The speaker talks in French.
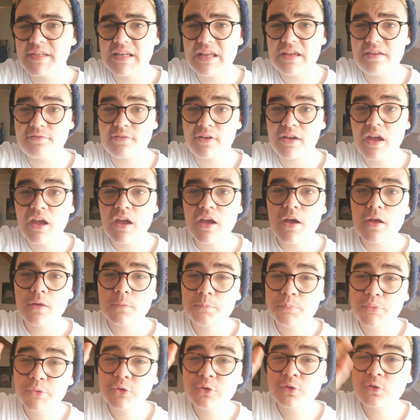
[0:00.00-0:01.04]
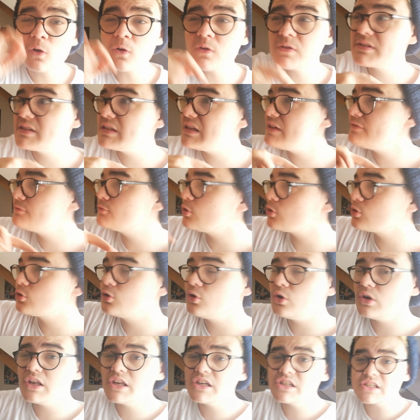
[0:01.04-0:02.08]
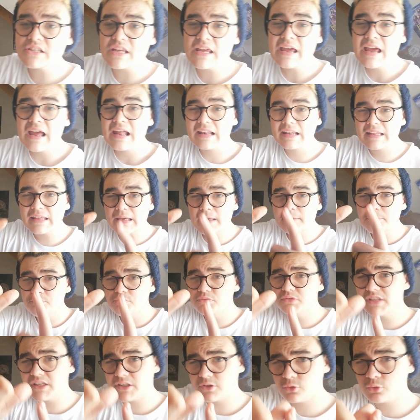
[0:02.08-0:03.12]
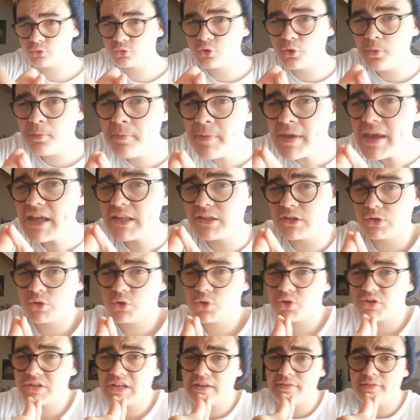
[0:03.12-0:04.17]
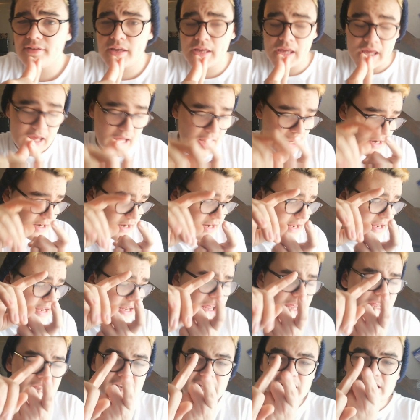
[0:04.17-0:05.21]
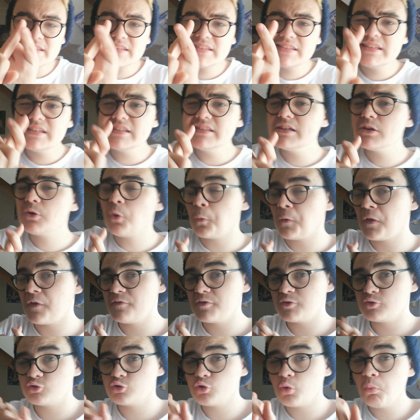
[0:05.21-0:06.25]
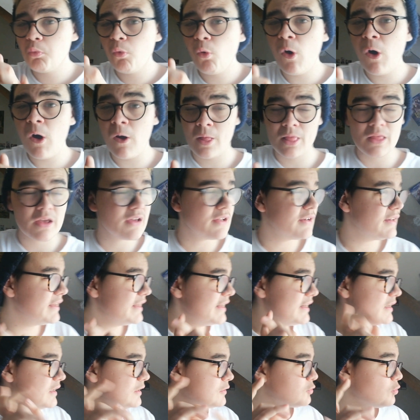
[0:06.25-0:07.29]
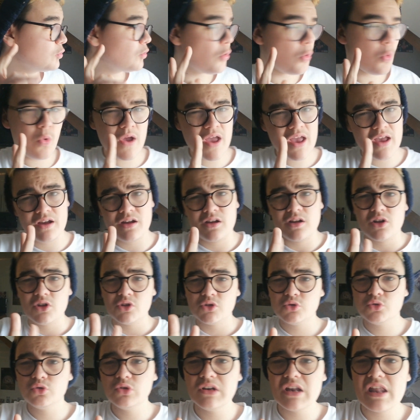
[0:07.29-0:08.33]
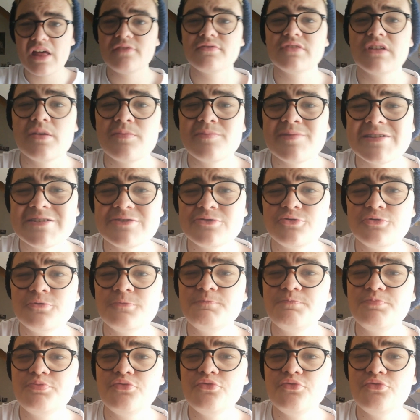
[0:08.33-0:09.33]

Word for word: élèves, plus de 30 élèves dans le collège, les réputations de merde que j'avais, les, les, idées qu'on avait sur moi, les, les trucs, ouais, tu ne laves jamais, tu